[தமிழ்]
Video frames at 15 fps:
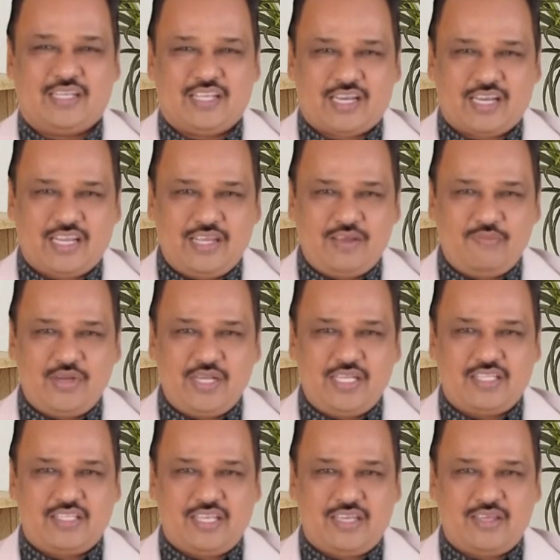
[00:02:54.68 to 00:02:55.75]

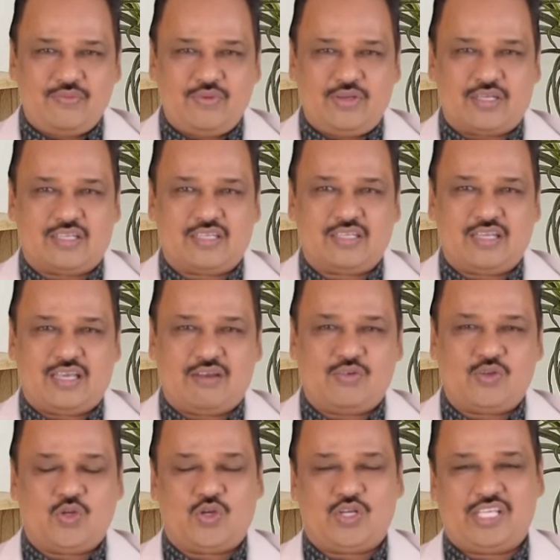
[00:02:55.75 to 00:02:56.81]
நிறைவின் தேவன்
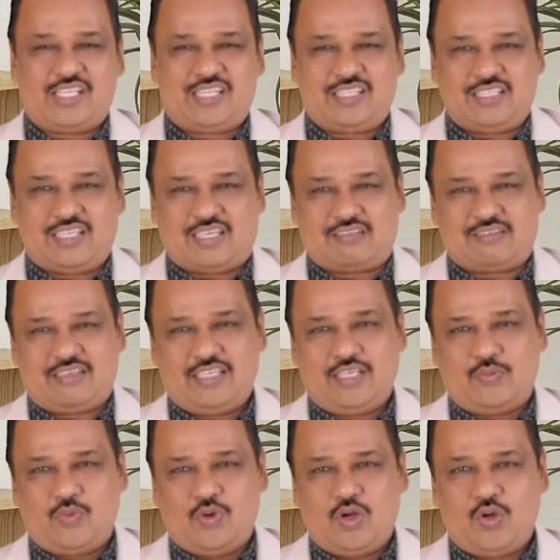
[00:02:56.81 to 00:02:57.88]
அவனோட இருந்தார்
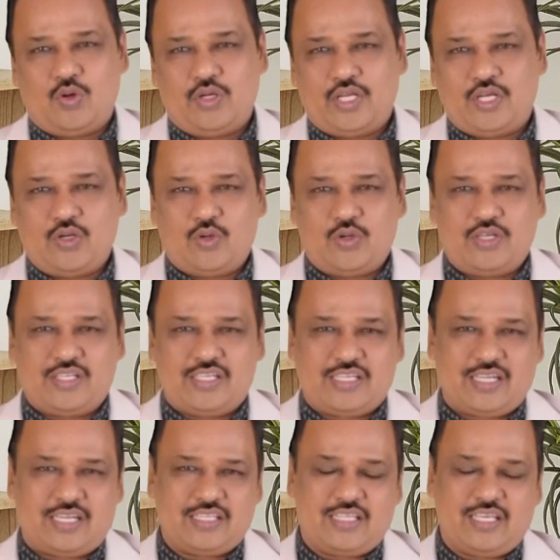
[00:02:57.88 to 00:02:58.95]
ஐயா உங்களோடு என்னோடு
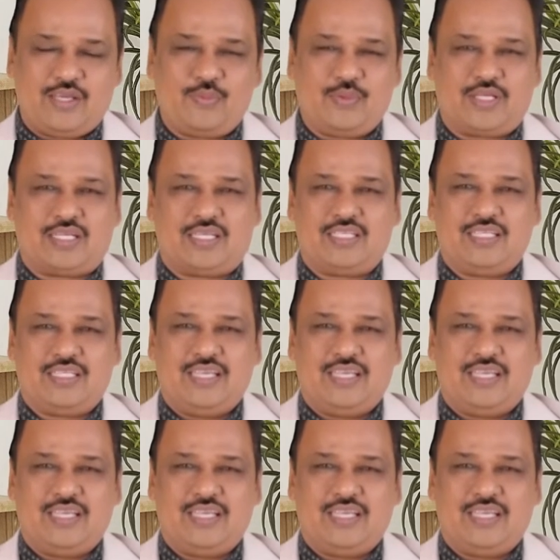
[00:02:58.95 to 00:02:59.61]
இருக்கிற தேவன்